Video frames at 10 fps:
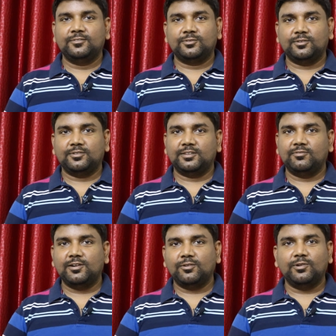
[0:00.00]
ஸோ
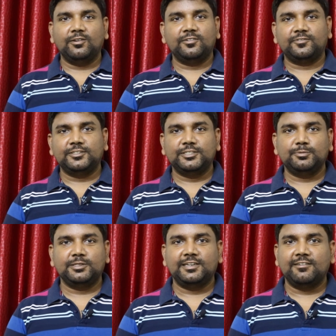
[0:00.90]
இவங்களுக்குள்ளே ஒரு
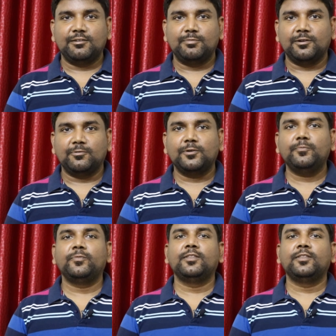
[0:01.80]
ஃப்ரெண்ட்ஷிப் வந்து டெவலப் ஆகும்